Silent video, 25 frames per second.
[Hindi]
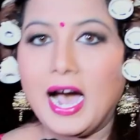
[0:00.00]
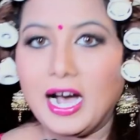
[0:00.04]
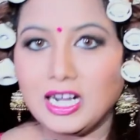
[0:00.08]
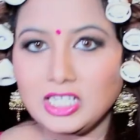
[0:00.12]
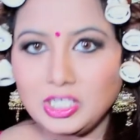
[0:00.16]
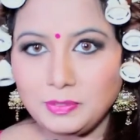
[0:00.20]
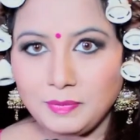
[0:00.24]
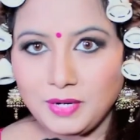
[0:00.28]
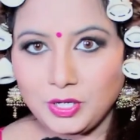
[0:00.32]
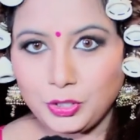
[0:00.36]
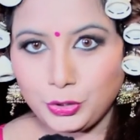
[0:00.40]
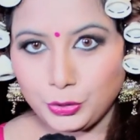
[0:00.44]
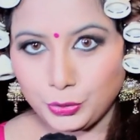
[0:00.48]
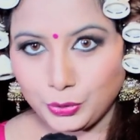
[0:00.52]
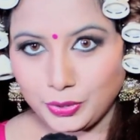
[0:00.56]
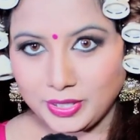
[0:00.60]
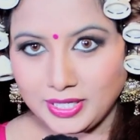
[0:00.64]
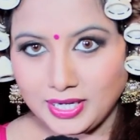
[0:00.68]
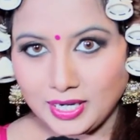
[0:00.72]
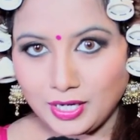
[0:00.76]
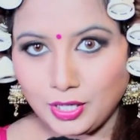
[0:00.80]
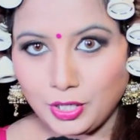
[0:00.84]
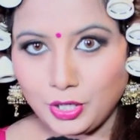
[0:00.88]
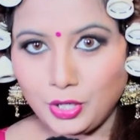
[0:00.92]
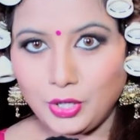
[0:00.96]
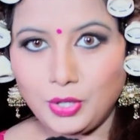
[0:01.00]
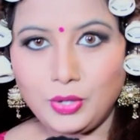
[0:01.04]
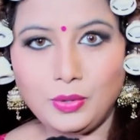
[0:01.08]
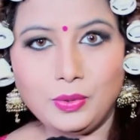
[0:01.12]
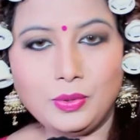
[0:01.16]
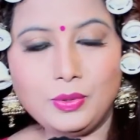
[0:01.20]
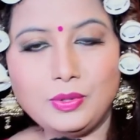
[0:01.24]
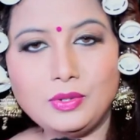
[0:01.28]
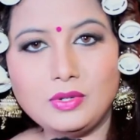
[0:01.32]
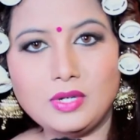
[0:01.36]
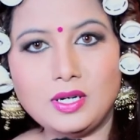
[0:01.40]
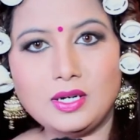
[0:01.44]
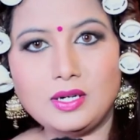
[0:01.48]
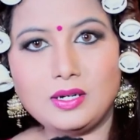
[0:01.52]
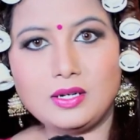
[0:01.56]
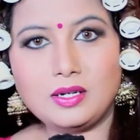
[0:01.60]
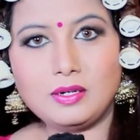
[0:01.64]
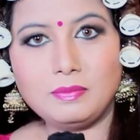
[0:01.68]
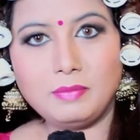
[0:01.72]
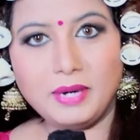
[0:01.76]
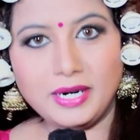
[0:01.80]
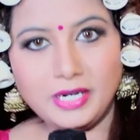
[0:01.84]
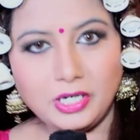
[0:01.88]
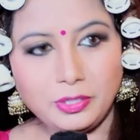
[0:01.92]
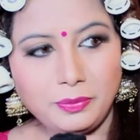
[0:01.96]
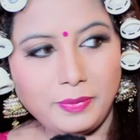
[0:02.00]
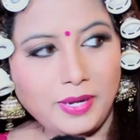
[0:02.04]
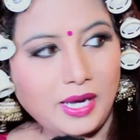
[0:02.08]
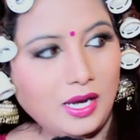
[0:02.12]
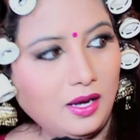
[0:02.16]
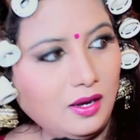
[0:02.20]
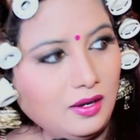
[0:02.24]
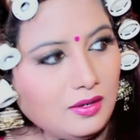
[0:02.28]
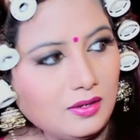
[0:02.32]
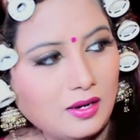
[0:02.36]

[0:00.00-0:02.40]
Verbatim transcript: आज मैं शूट कर रही हूँ मड में